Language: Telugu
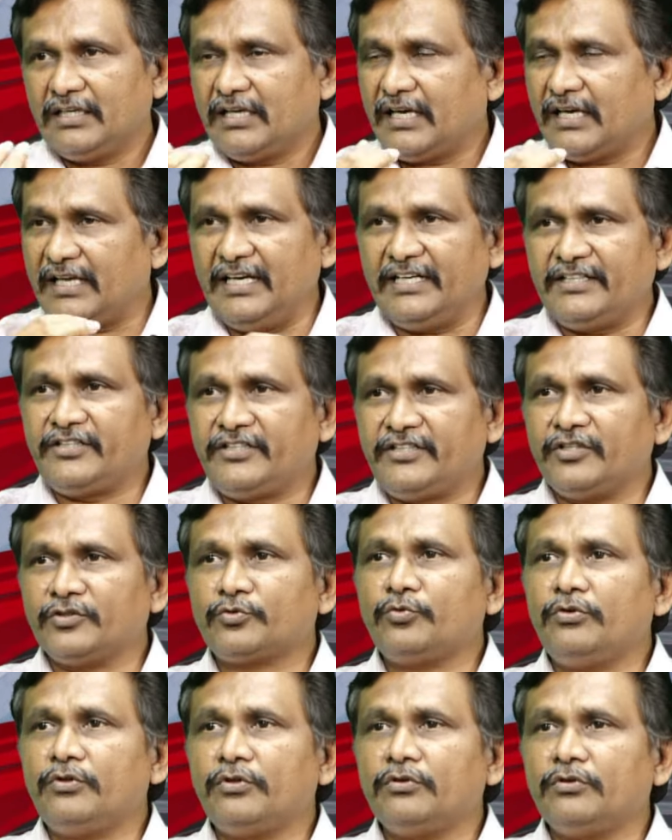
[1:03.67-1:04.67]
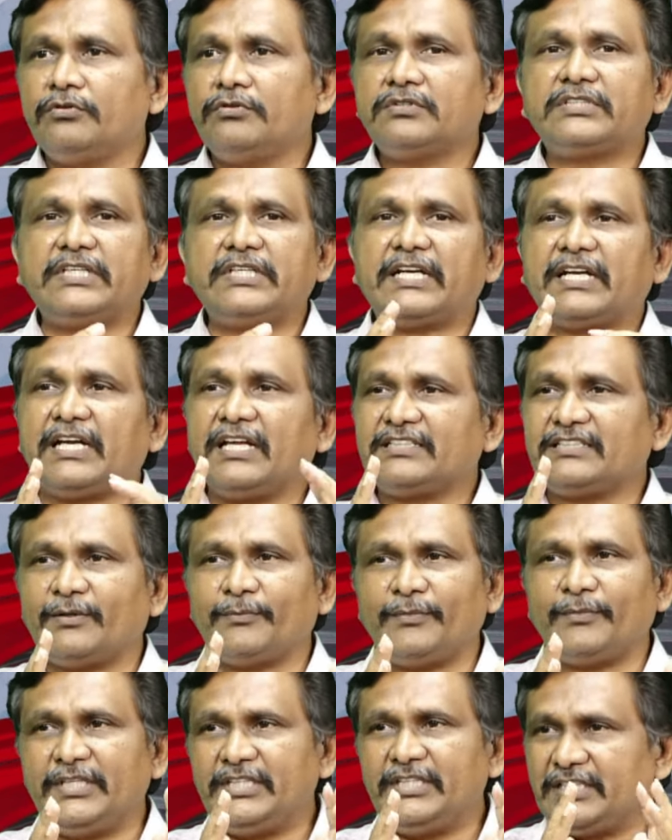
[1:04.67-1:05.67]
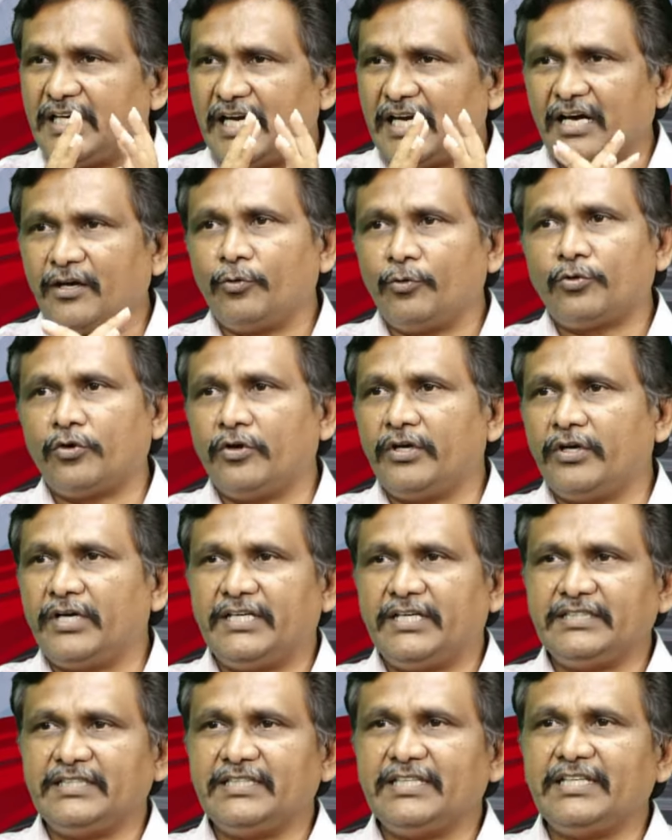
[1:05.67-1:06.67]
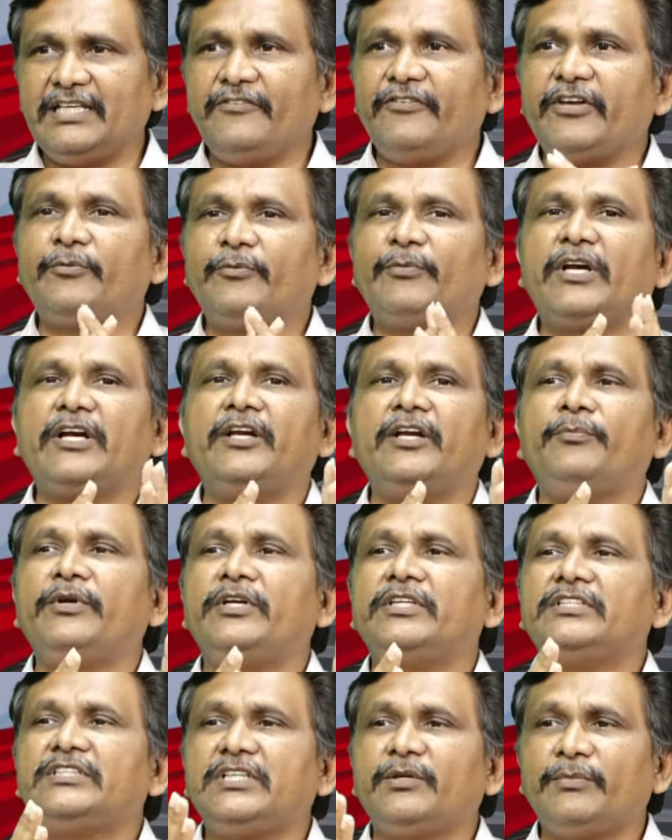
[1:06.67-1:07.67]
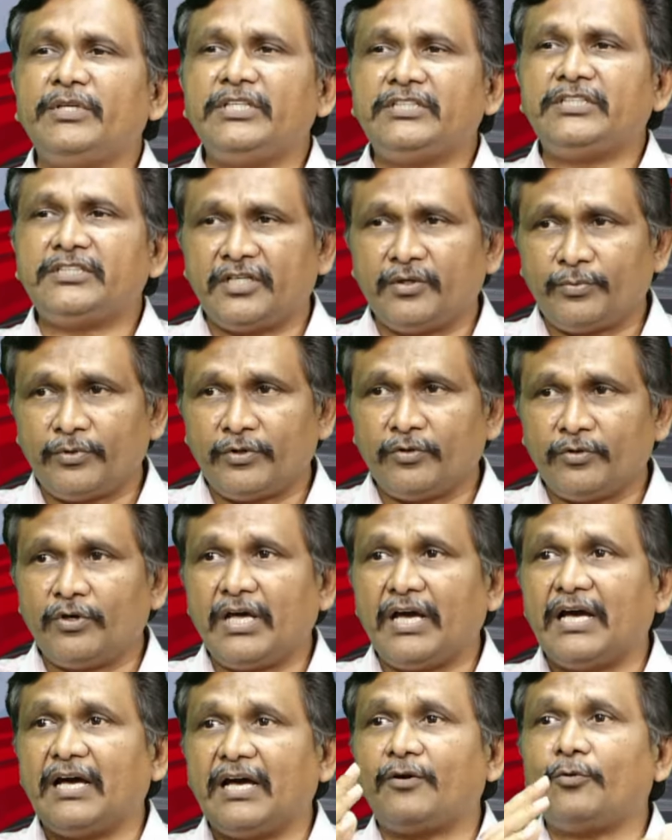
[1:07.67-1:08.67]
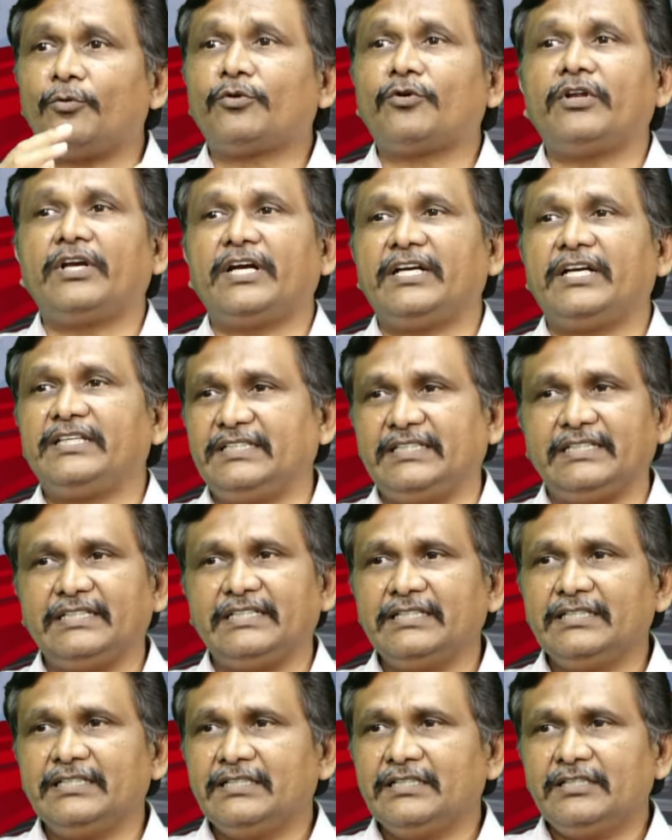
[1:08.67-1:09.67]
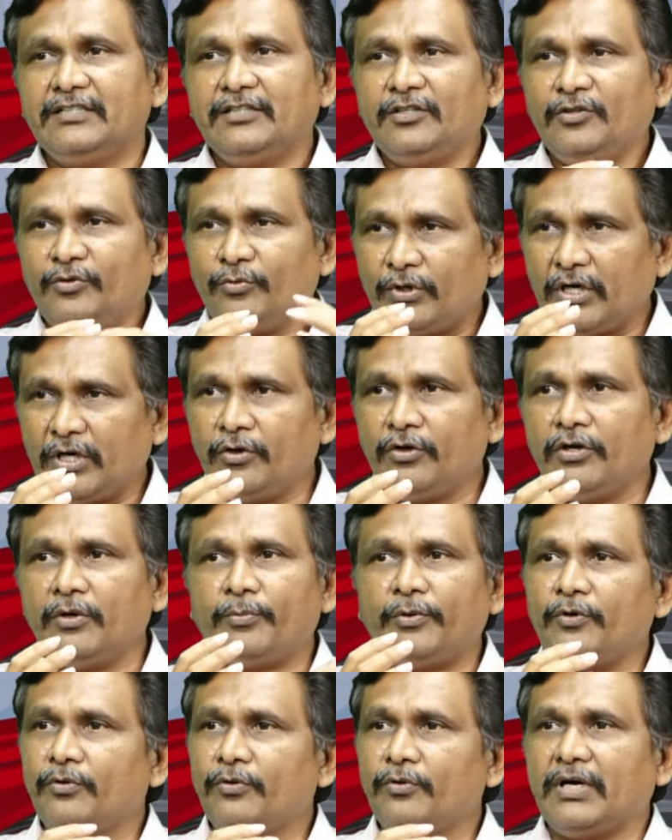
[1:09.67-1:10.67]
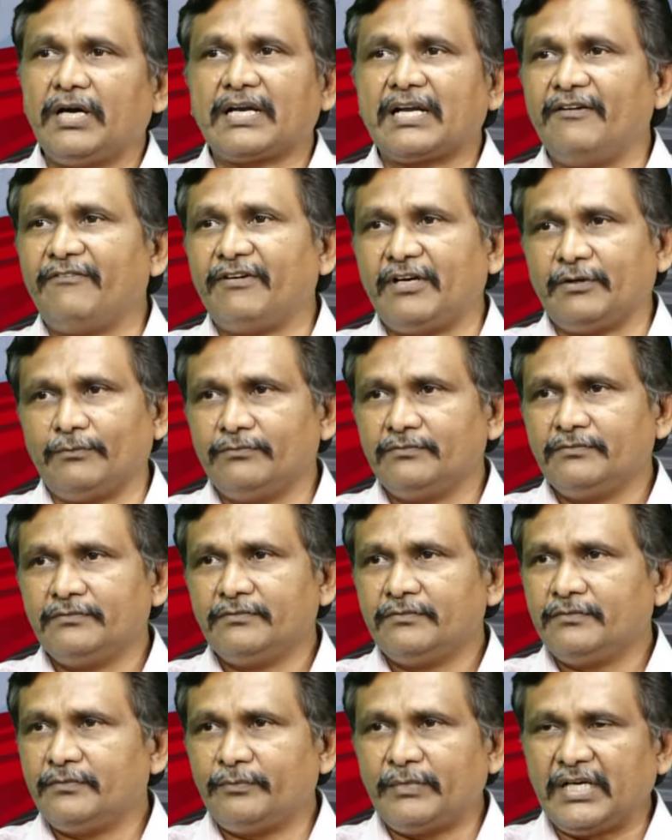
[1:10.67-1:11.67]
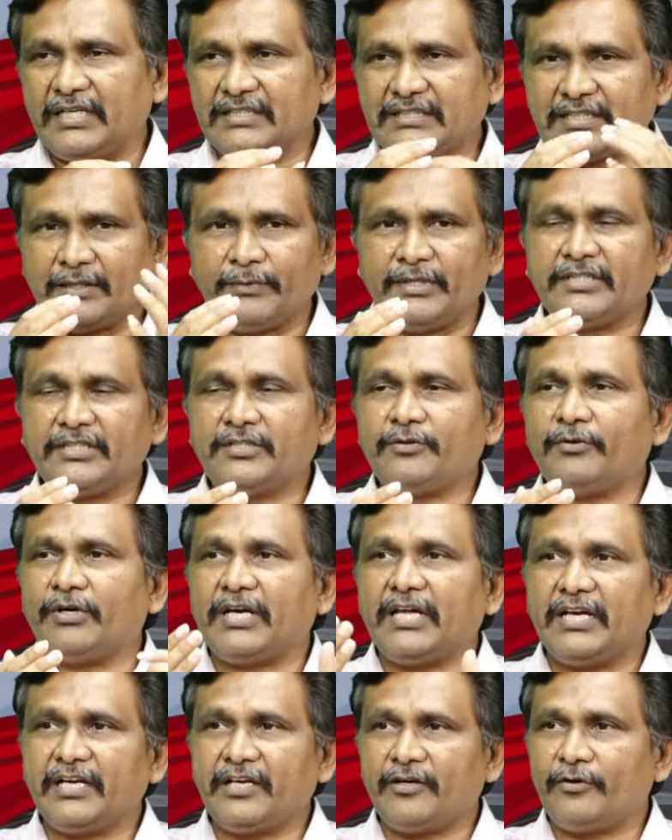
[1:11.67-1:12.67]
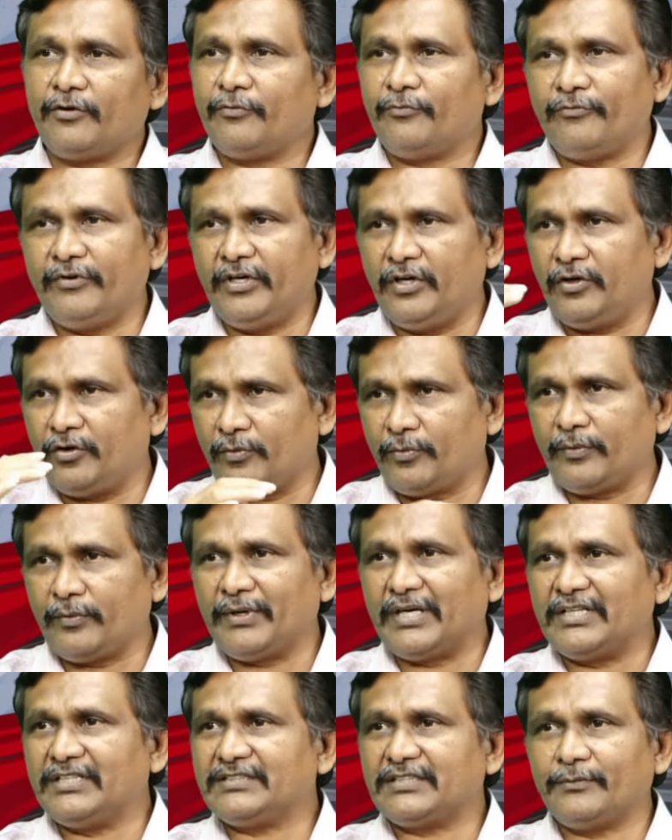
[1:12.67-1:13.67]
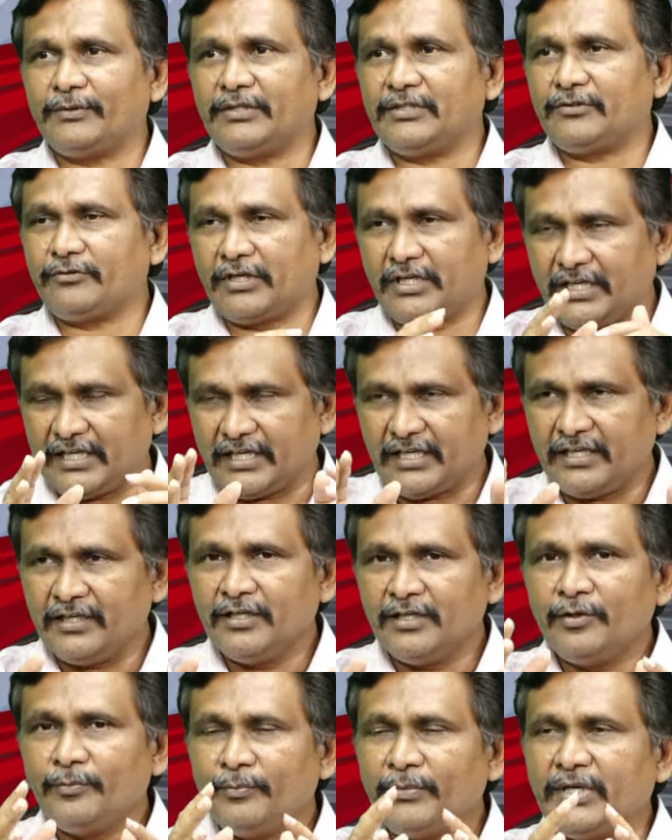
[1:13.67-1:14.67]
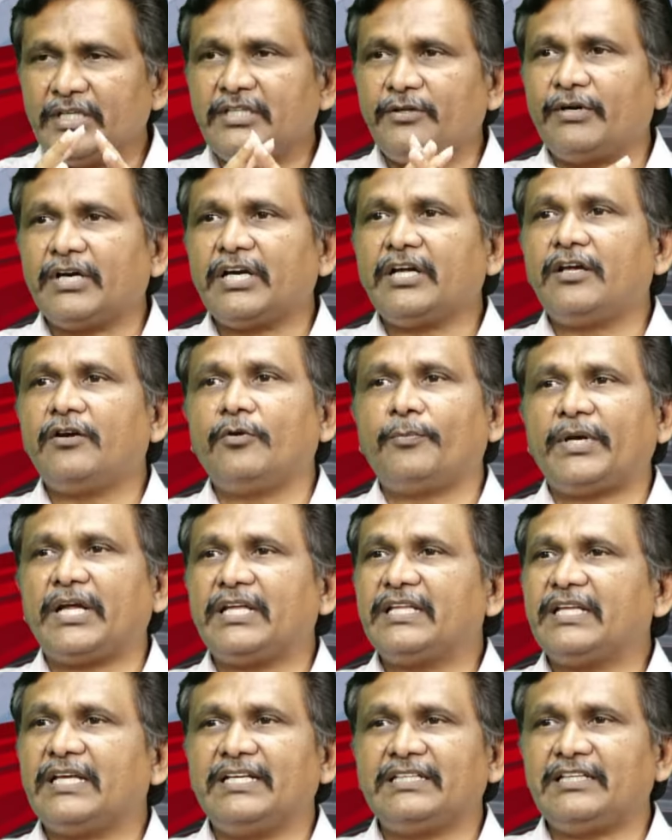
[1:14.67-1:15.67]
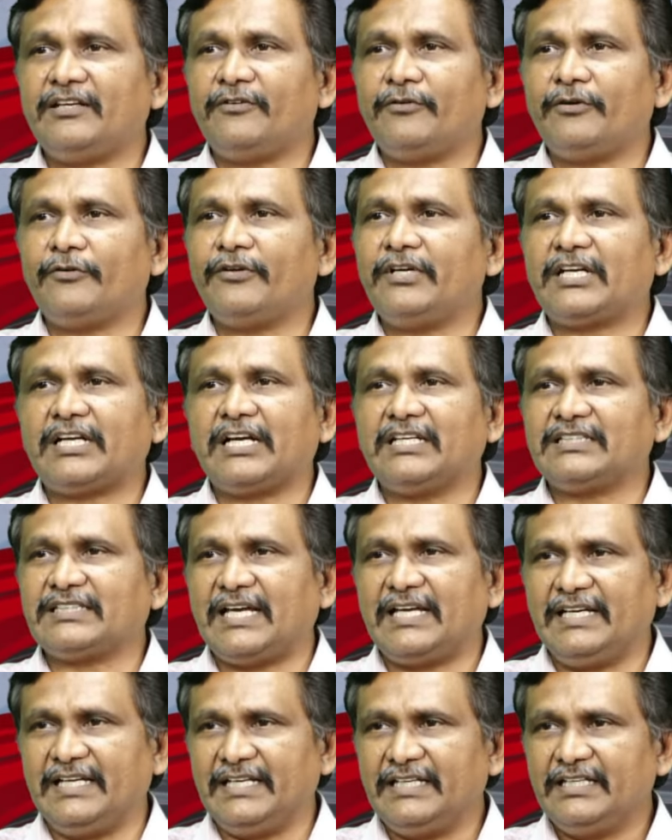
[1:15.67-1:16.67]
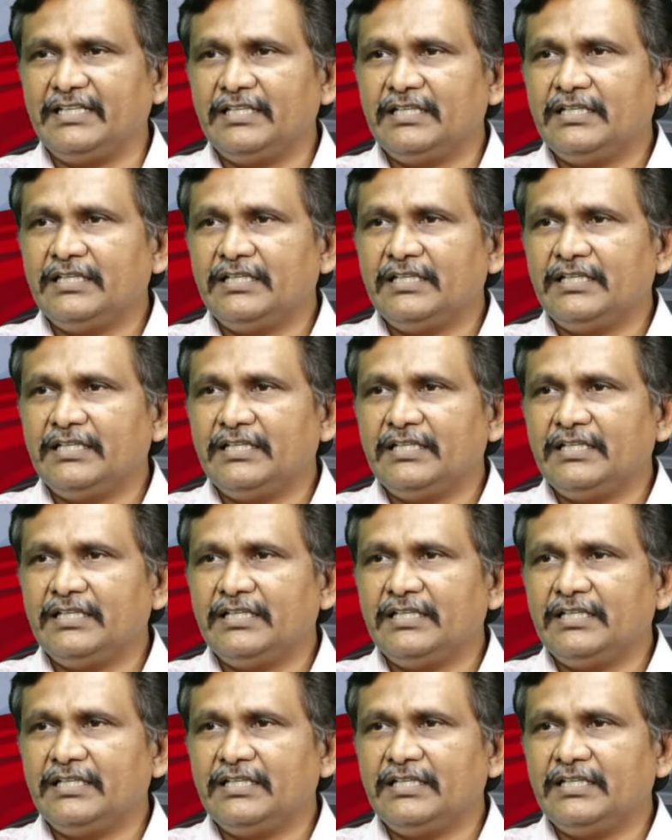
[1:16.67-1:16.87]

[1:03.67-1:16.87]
హైలైట్ చేసుకుంటూ సీట్లకు సంబంధించి ఆ రూట్లో నడిచేది ఈవెన్ మన డిప్యూటీ సీఎంలు ఇచ్చేటప్పుడు కూడా ఆ రూట్లో నడిచేది వాళ్ళు ఉన్నప్పుడు అట్లా ఇవ్వడం Hmm. వాళ్ళ సామాజిక వర్గానికి ఇవ్వడం వీళ్ళు ఉన్నప్పుడు అది సామాజిక వర్గానికి మంత్రివర్గంలో ప్రాధాన్యతలు ఇవ్వడం ఇట్లా సాగినాయి